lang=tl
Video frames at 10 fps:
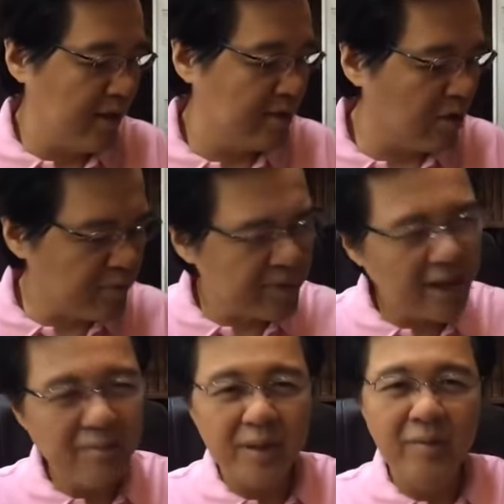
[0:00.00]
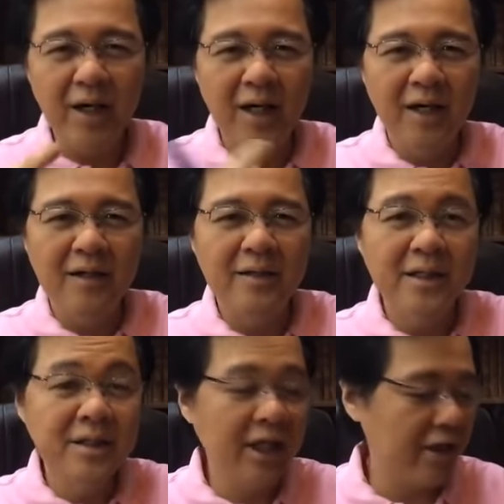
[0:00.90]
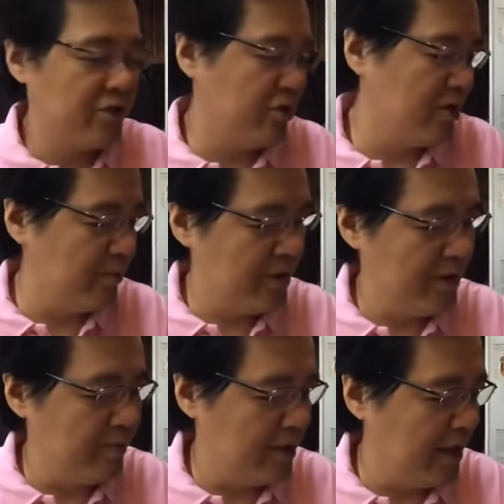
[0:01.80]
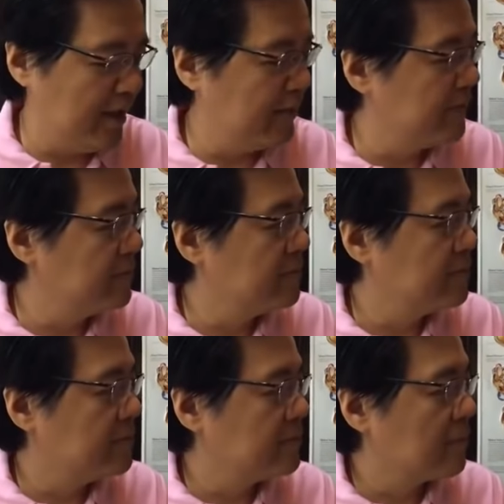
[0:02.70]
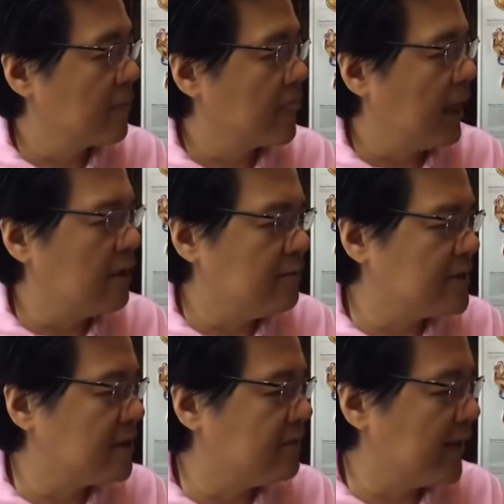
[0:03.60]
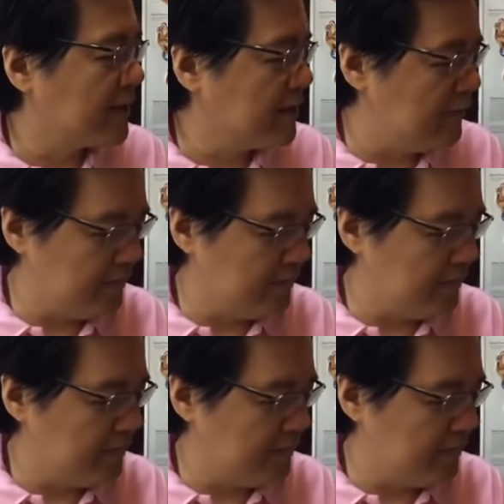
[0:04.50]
Sa ospital may mga injection na binibigay ano mas effective?